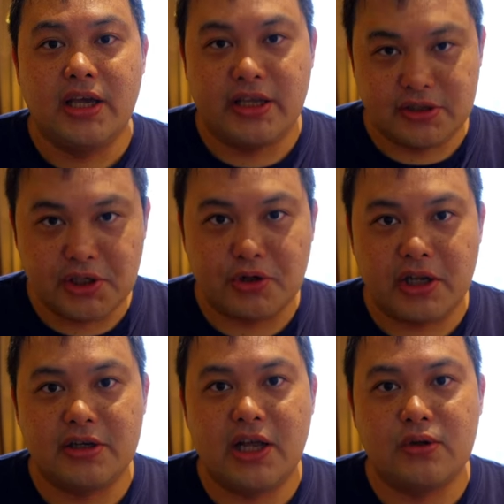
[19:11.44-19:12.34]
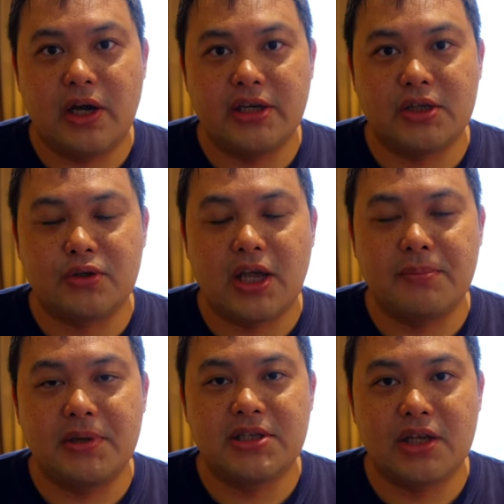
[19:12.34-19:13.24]
えー、次のね、グランドハイアット
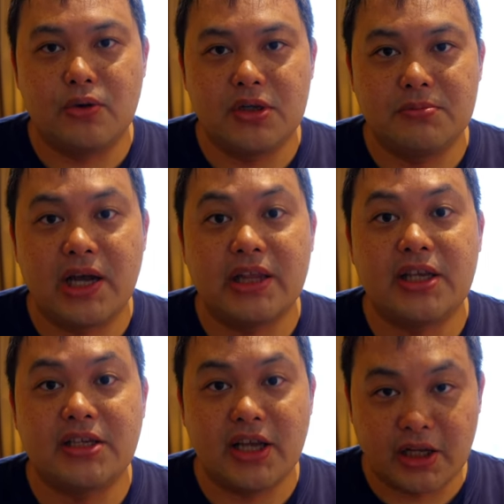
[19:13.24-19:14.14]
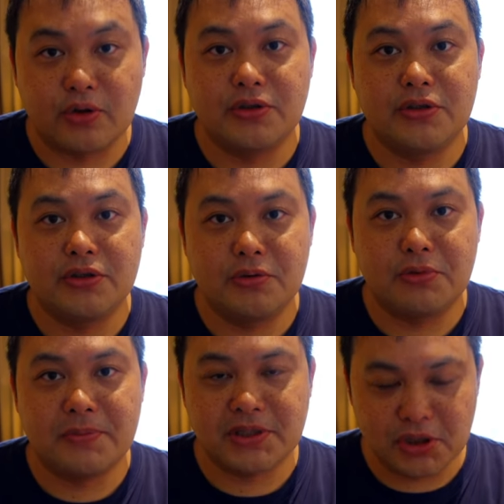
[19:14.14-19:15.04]
台北さんの方に向かっていきたいなというふうに
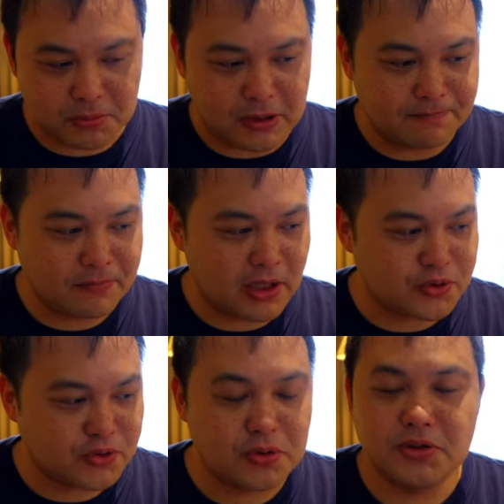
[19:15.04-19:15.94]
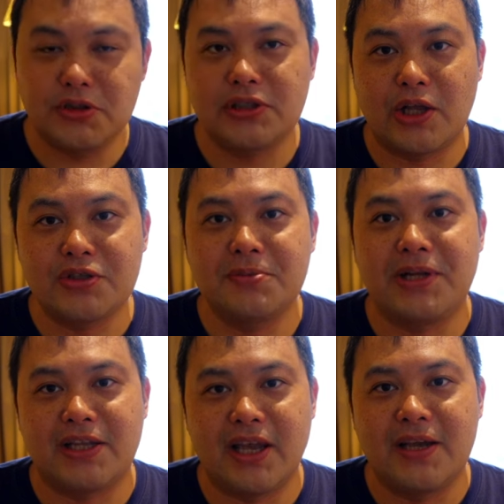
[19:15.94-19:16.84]
思いますけども、まあ、朝食楽し
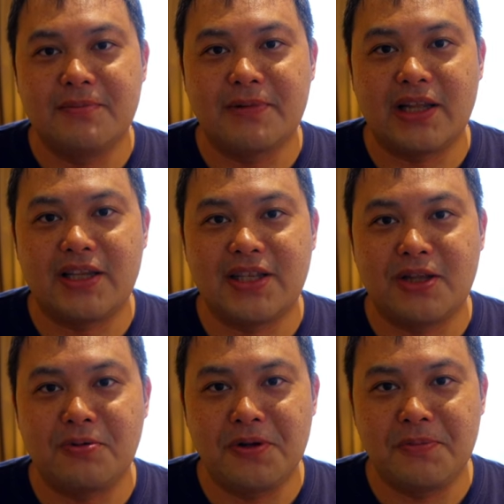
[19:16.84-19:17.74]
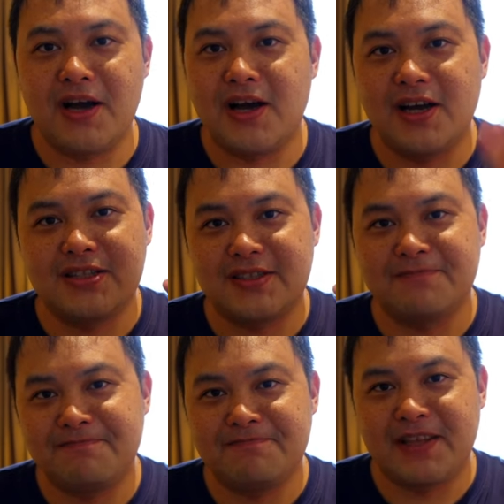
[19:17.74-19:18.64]
みなんで、向かっていきたいと思いま
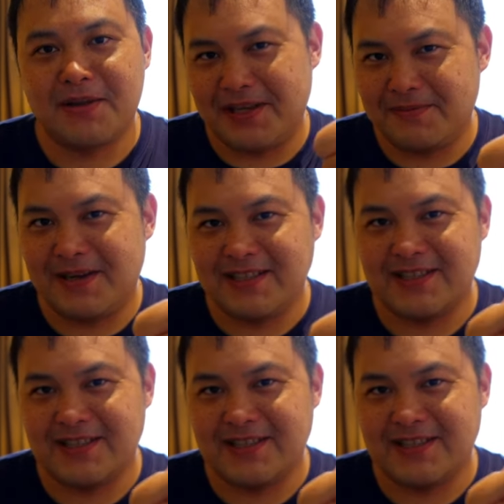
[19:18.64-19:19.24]
す。行ってまいりま